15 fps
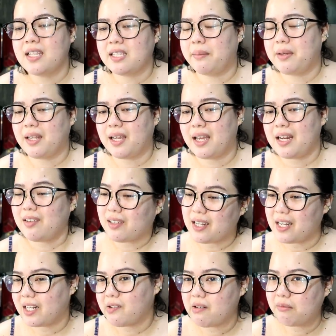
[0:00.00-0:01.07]
Sabi niya, anong
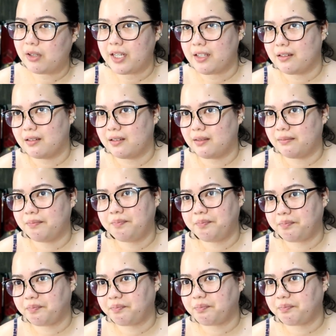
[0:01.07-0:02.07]
ginagawa mo ngayon?